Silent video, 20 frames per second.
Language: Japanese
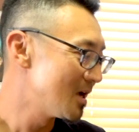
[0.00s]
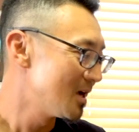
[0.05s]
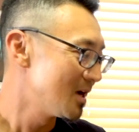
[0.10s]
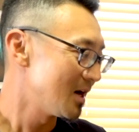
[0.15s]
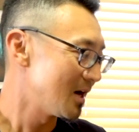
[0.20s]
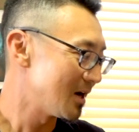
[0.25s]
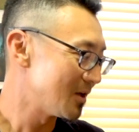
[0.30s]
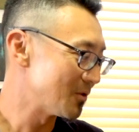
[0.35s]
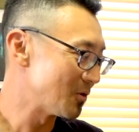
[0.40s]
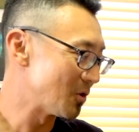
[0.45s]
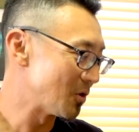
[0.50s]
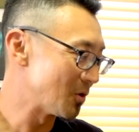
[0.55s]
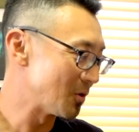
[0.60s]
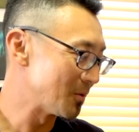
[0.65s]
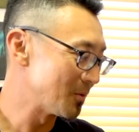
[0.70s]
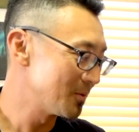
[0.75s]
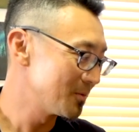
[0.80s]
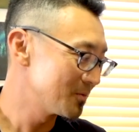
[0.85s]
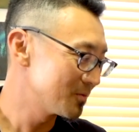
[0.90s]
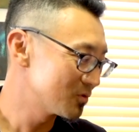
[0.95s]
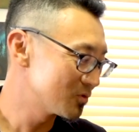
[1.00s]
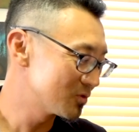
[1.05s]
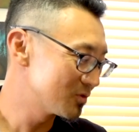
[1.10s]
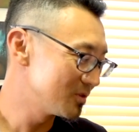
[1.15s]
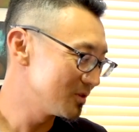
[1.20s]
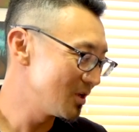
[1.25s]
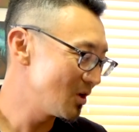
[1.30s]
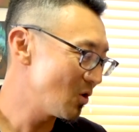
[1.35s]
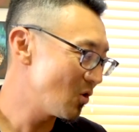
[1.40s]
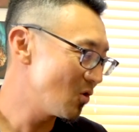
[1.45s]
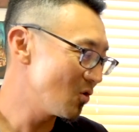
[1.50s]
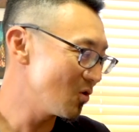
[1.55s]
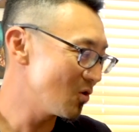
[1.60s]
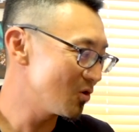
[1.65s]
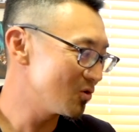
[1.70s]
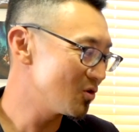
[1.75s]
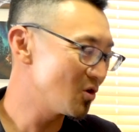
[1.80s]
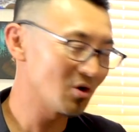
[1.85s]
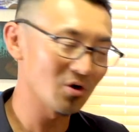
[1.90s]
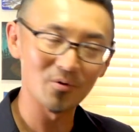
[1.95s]
あの日本
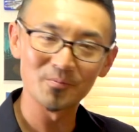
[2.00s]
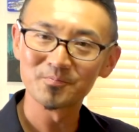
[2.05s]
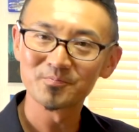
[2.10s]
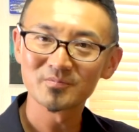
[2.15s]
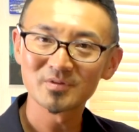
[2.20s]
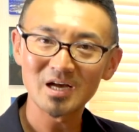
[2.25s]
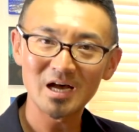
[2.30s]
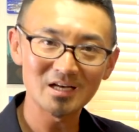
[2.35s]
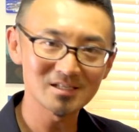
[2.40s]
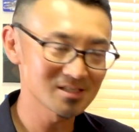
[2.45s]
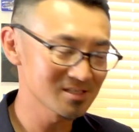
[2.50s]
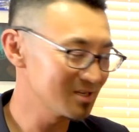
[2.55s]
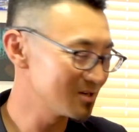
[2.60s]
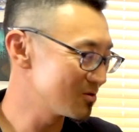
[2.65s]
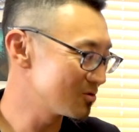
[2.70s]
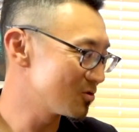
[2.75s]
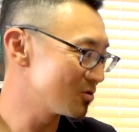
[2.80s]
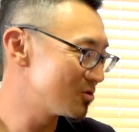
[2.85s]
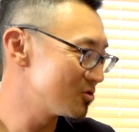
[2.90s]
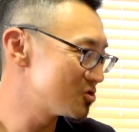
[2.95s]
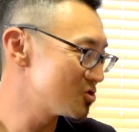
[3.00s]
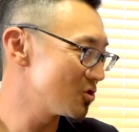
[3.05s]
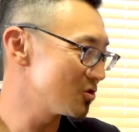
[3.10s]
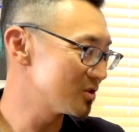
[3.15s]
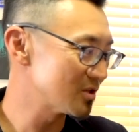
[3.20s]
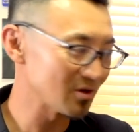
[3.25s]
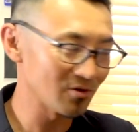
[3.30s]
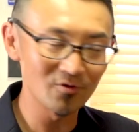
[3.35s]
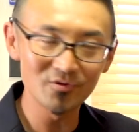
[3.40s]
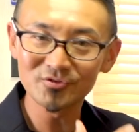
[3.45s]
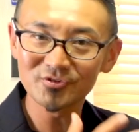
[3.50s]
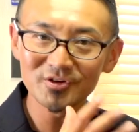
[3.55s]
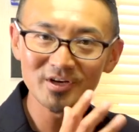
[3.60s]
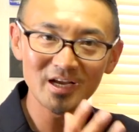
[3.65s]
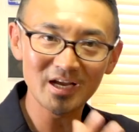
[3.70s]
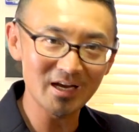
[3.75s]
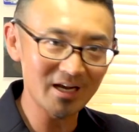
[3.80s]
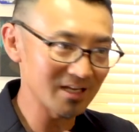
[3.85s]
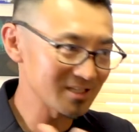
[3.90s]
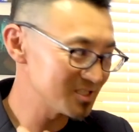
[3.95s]
語の発声の特徴って本当に
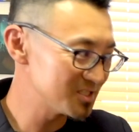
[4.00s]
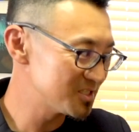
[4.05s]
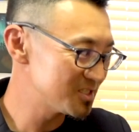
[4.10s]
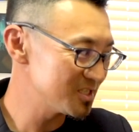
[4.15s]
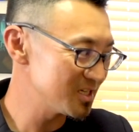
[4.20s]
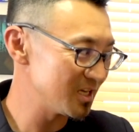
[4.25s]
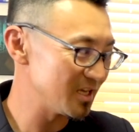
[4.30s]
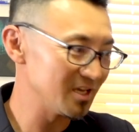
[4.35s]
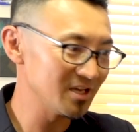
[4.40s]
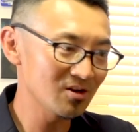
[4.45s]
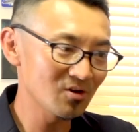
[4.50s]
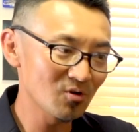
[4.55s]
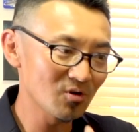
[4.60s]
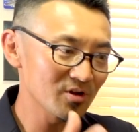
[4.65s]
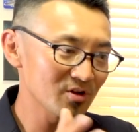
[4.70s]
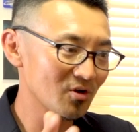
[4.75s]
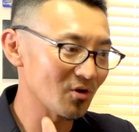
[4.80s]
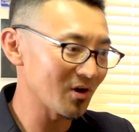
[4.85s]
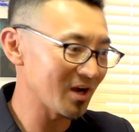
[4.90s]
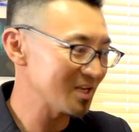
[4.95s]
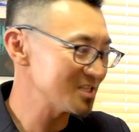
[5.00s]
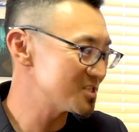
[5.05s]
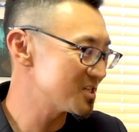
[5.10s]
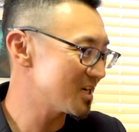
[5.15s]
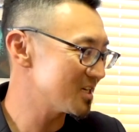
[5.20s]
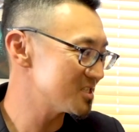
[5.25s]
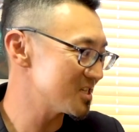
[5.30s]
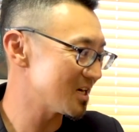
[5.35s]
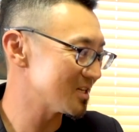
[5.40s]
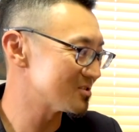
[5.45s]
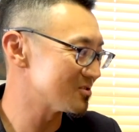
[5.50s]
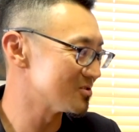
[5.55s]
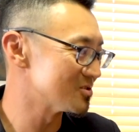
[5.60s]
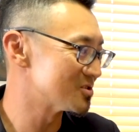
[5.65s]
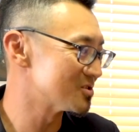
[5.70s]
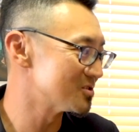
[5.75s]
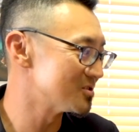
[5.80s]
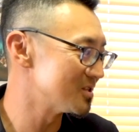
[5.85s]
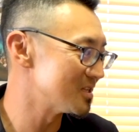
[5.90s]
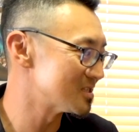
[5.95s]
かっちり一個一個カチカチ発音
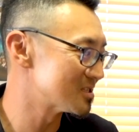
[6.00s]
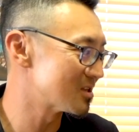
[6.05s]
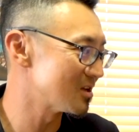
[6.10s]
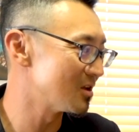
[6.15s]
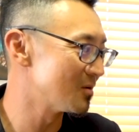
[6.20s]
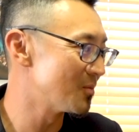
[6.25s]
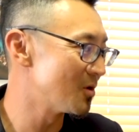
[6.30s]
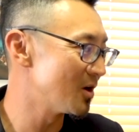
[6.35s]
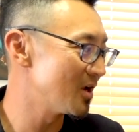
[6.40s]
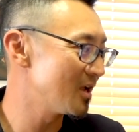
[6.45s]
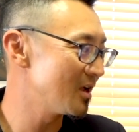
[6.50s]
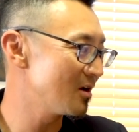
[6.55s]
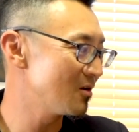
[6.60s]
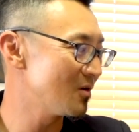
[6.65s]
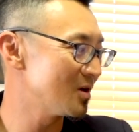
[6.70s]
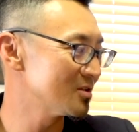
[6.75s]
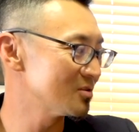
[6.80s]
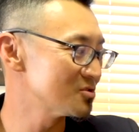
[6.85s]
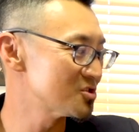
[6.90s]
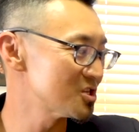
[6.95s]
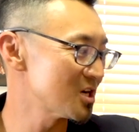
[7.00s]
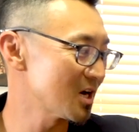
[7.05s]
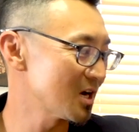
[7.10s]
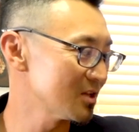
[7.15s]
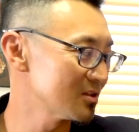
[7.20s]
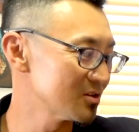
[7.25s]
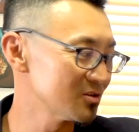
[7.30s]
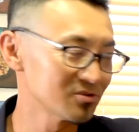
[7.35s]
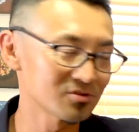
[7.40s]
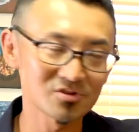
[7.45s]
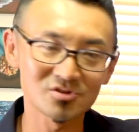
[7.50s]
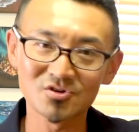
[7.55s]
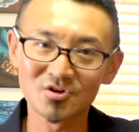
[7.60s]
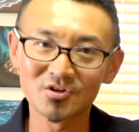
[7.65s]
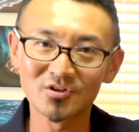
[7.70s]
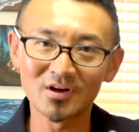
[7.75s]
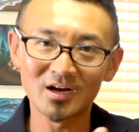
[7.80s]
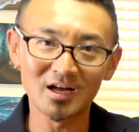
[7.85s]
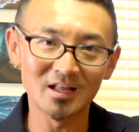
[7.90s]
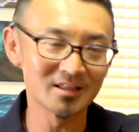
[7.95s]
するんですけども、英語はどちらかというとそれ
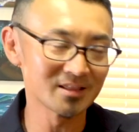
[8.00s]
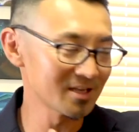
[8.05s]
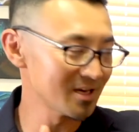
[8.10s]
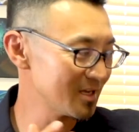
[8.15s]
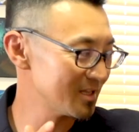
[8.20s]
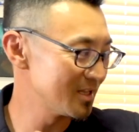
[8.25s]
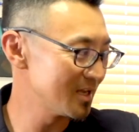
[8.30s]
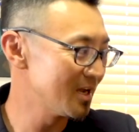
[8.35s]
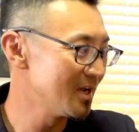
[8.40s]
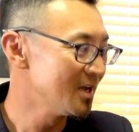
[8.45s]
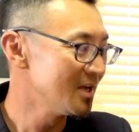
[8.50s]
の反対で